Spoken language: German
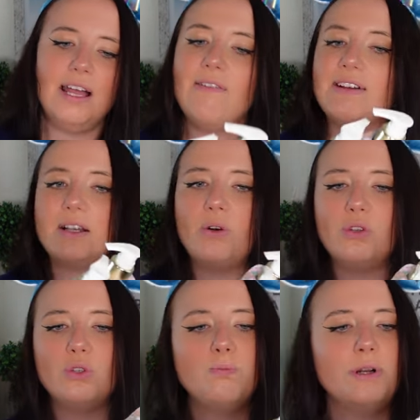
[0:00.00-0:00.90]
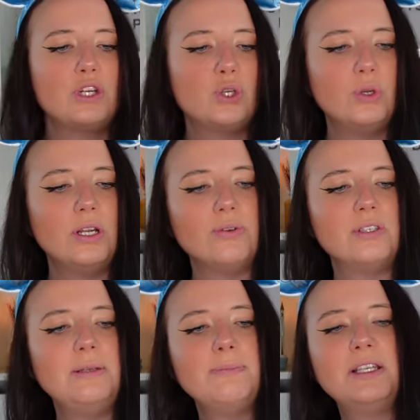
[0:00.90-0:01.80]
was auch super schön
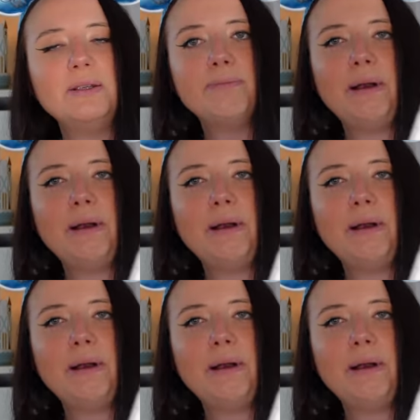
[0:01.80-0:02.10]
aussieht mit dem